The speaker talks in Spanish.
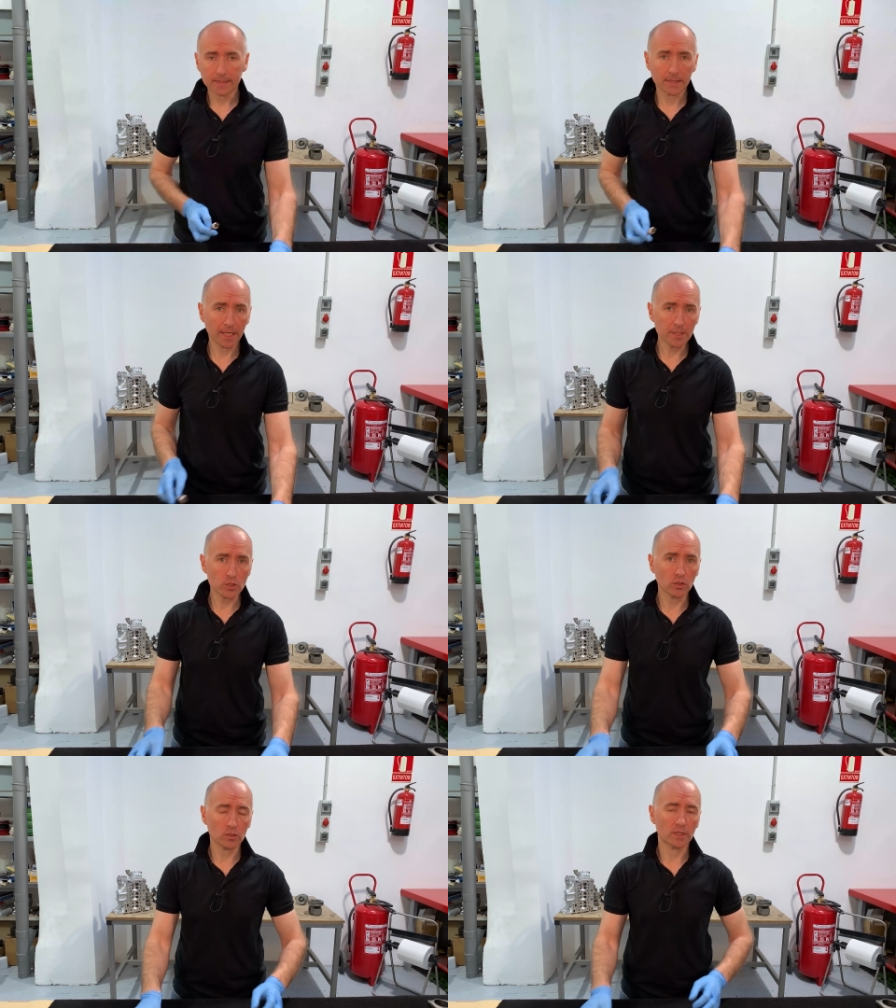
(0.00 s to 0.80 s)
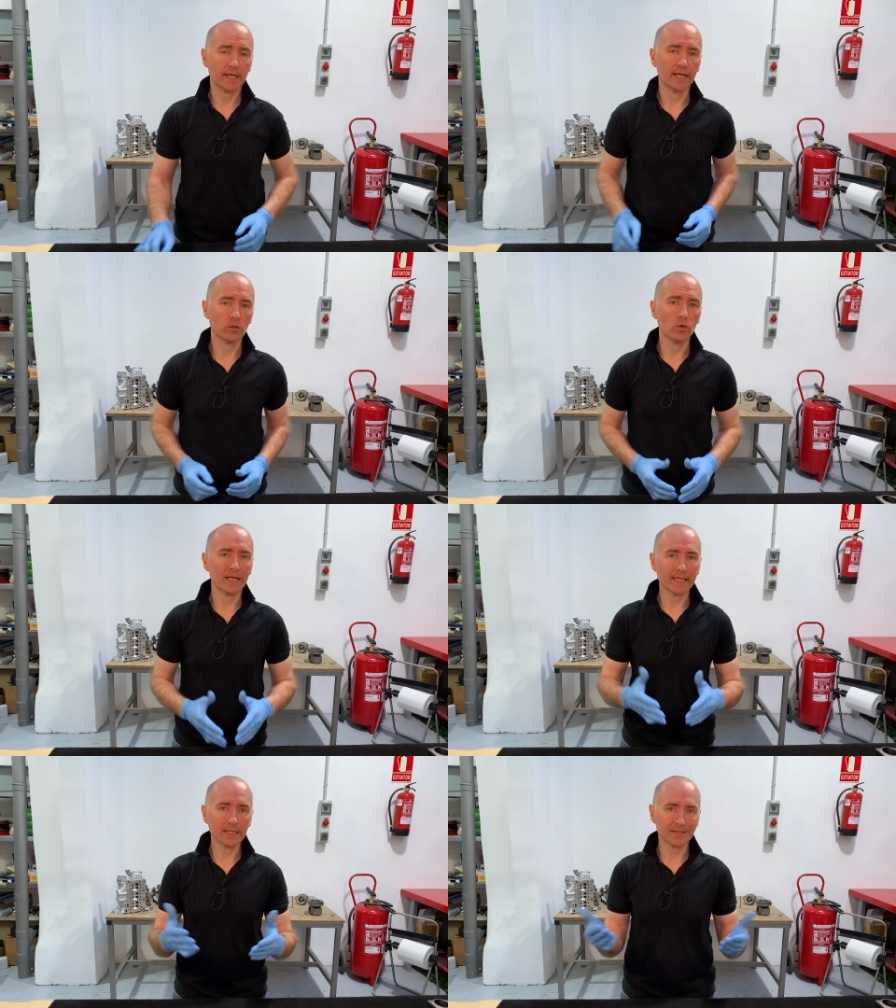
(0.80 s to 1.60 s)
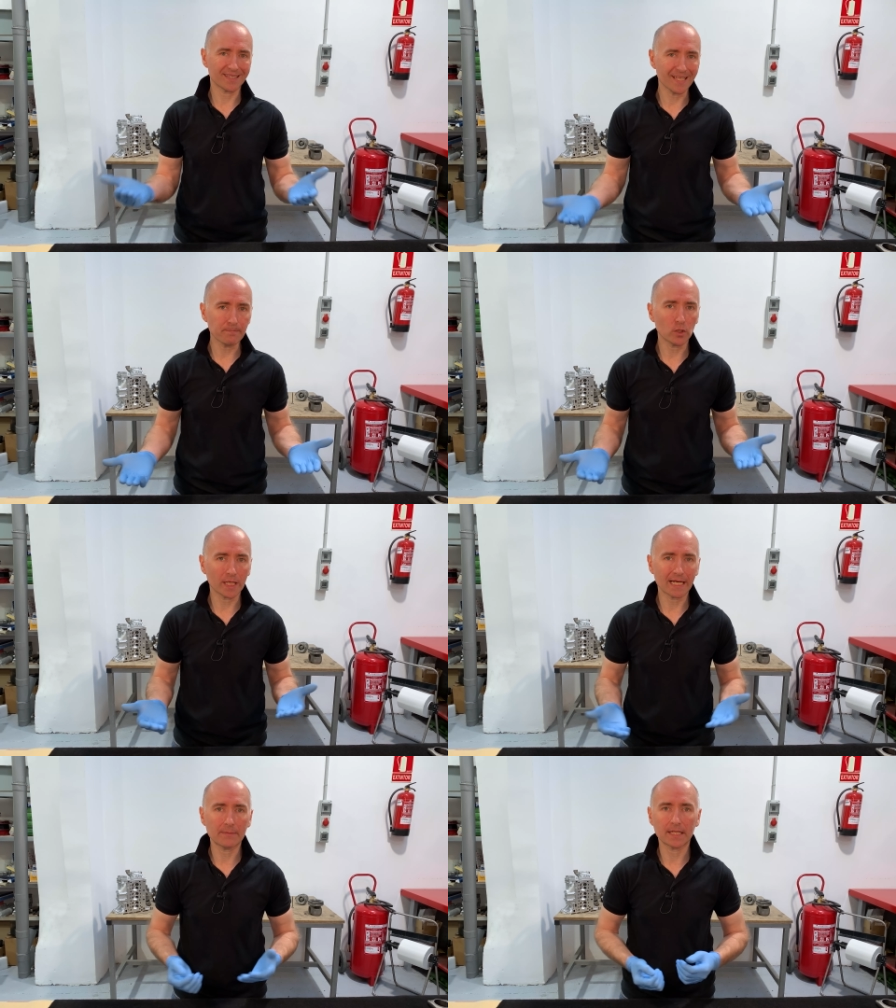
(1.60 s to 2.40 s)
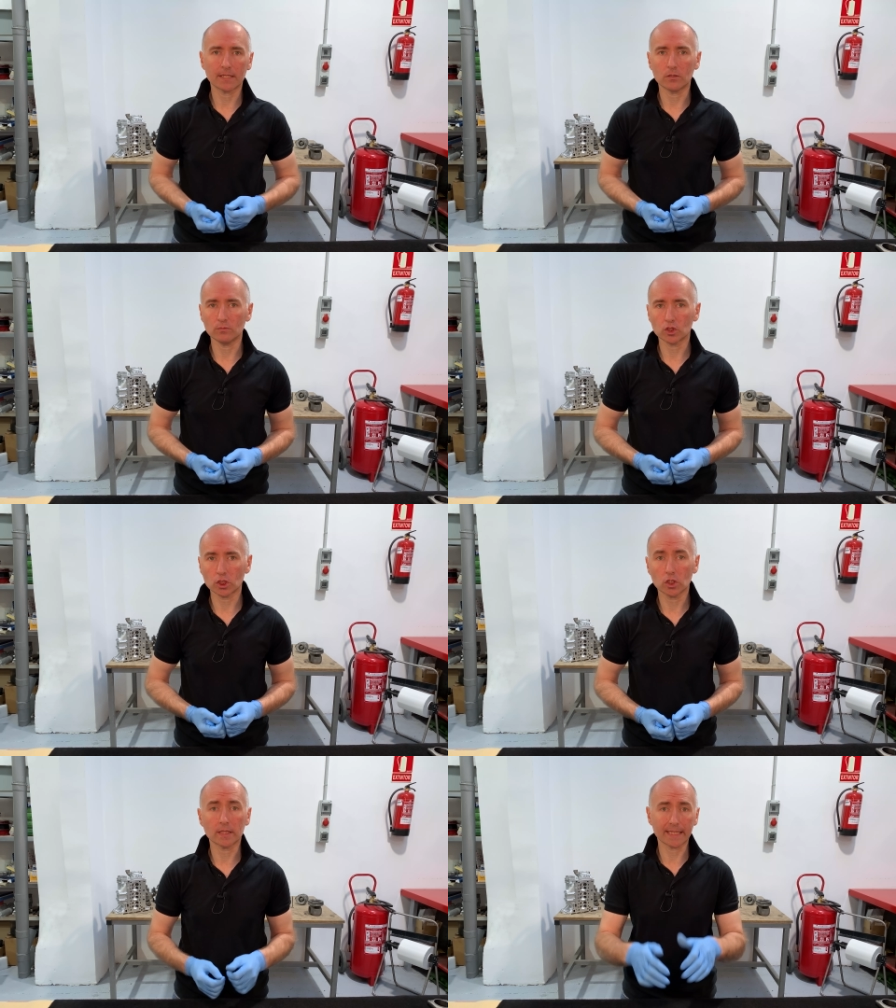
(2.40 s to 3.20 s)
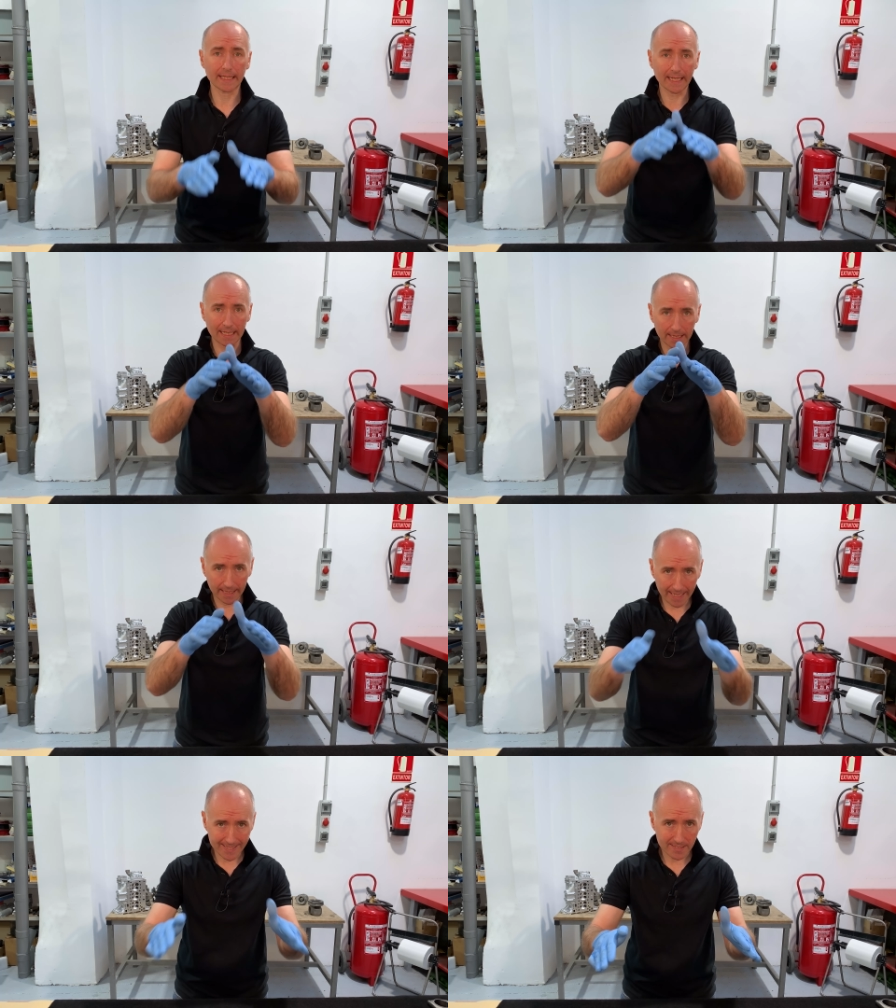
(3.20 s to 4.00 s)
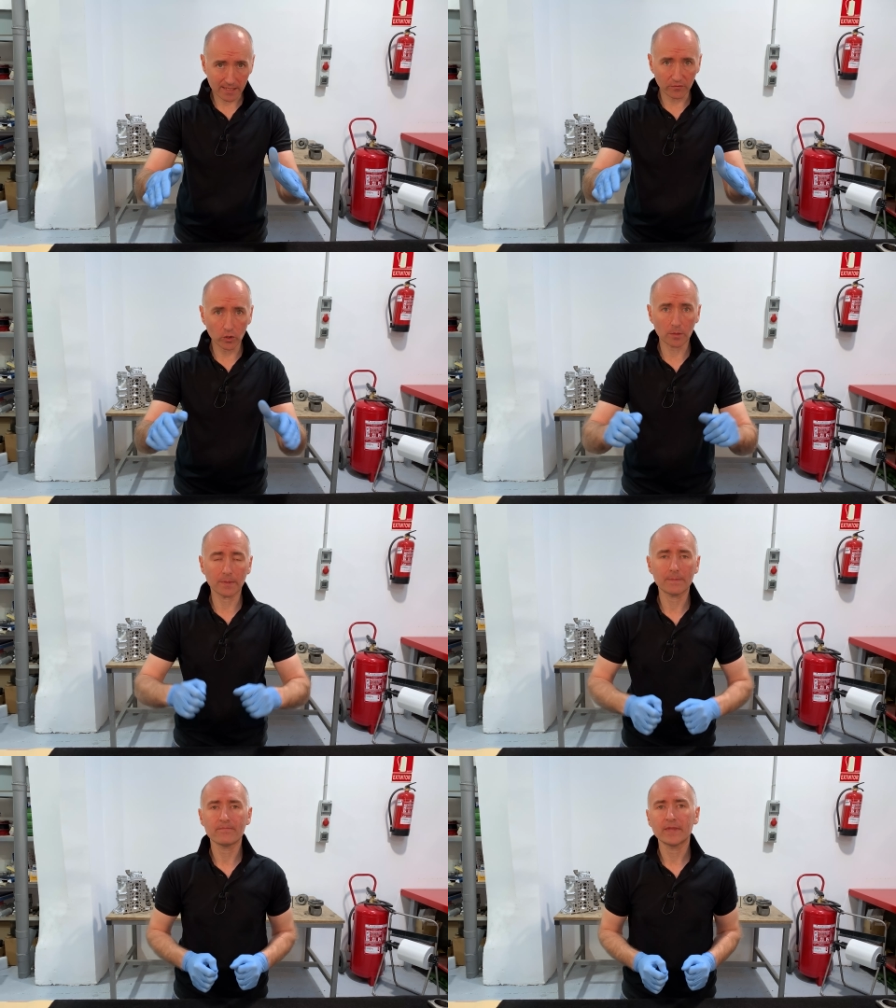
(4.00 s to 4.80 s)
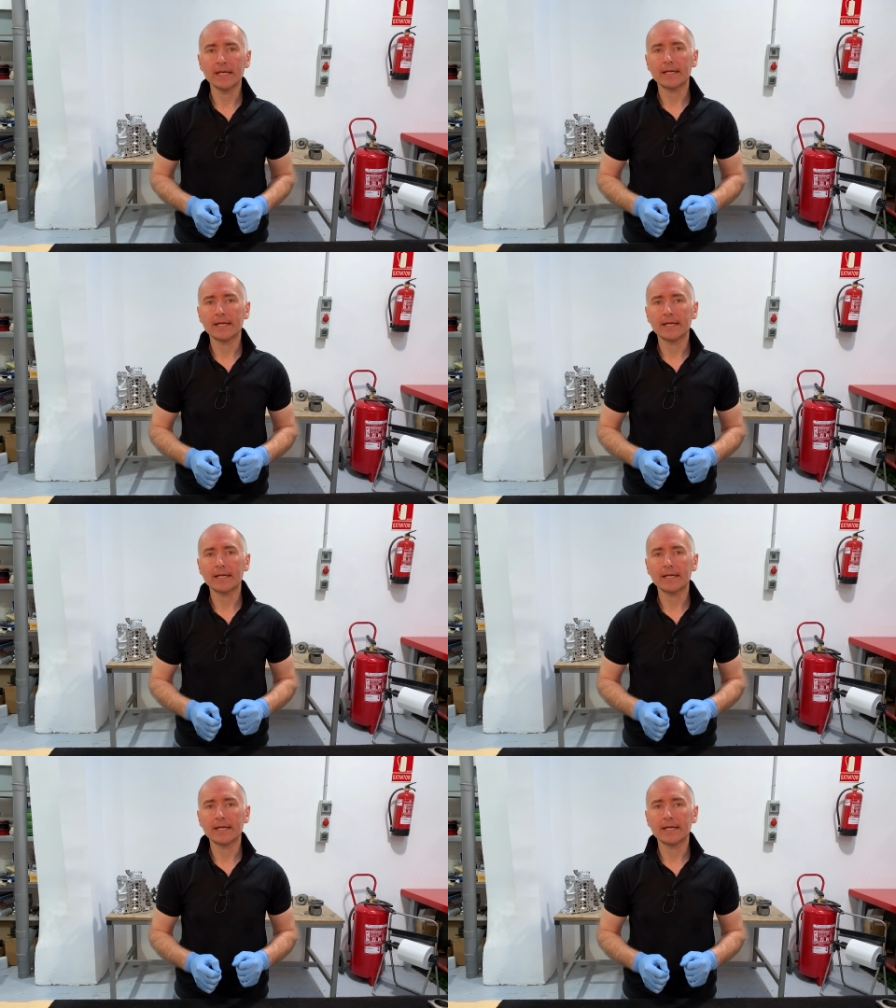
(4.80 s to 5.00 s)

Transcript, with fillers: De hecho, en cualquier tipo de cámara de combustión que tenga esta forma,